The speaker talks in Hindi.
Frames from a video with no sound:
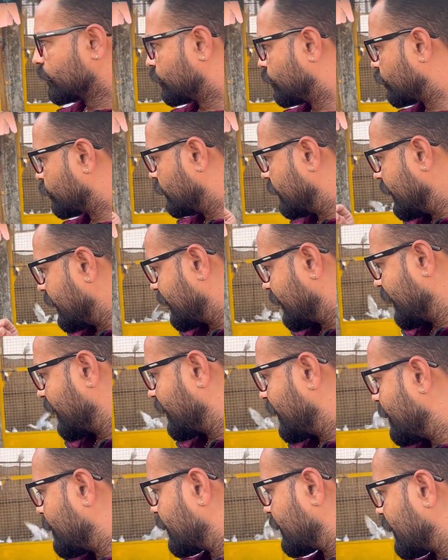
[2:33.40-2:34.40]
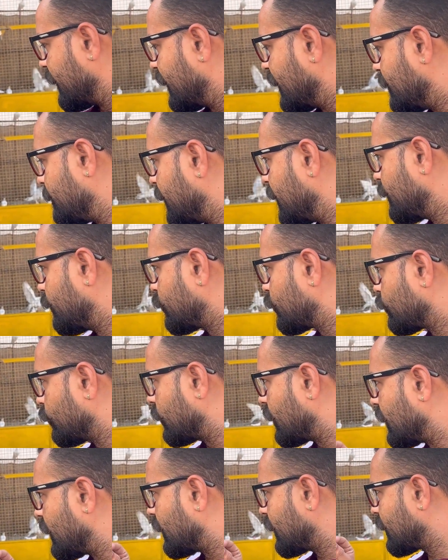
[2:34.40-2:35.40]
तो देख करके बताना भाई वो
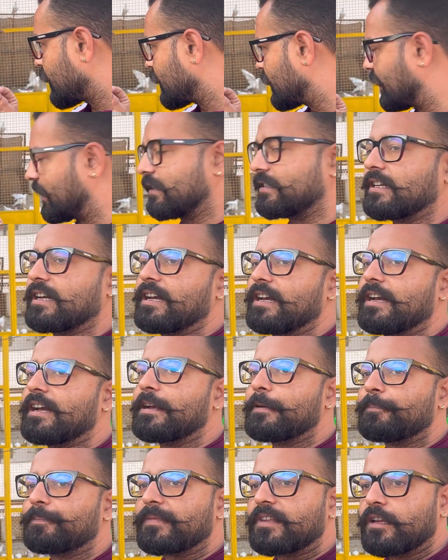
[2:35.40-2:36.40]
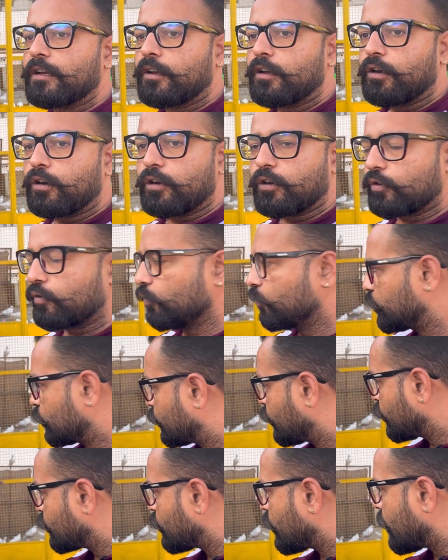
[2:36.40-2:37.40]
जोड़ा कैसा है और
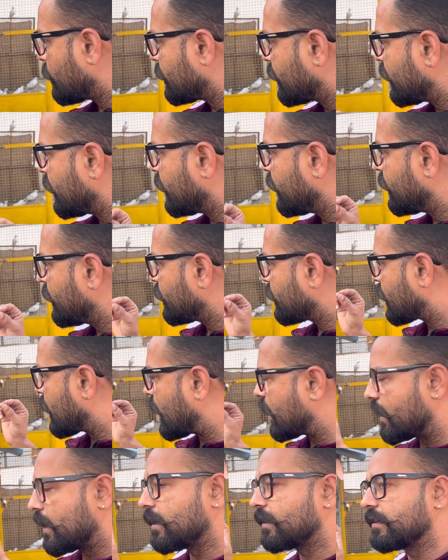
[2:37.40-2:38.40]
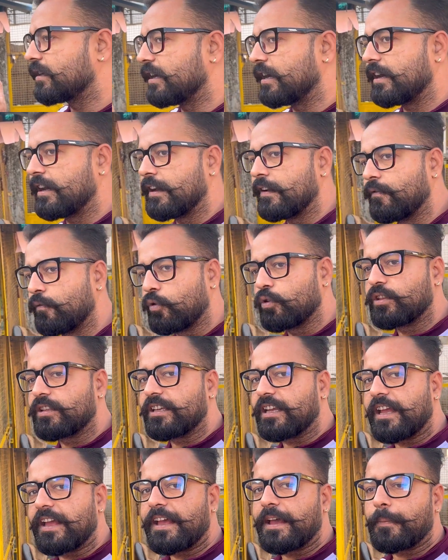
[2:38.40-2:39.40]
उसको जो हमने खाना दिया है वो
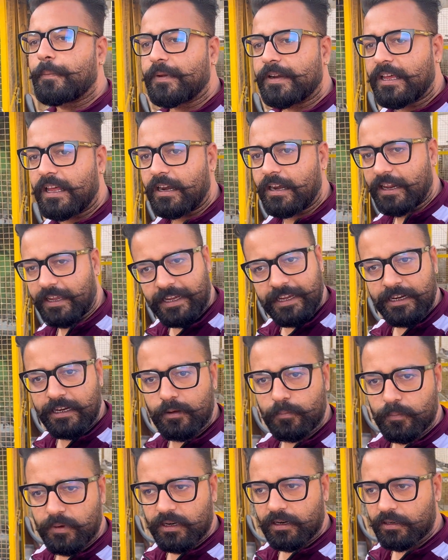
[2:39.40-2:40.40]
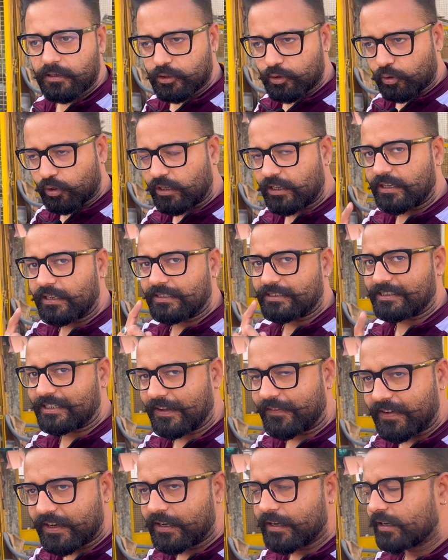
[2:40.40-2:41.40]
दिया है अपना लकी नंबर जो कि है
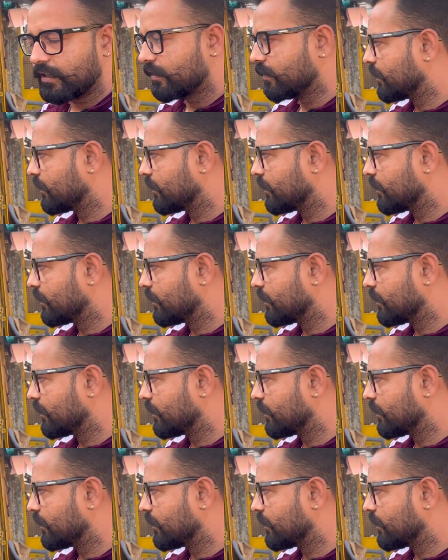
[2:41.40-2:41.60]
सेवन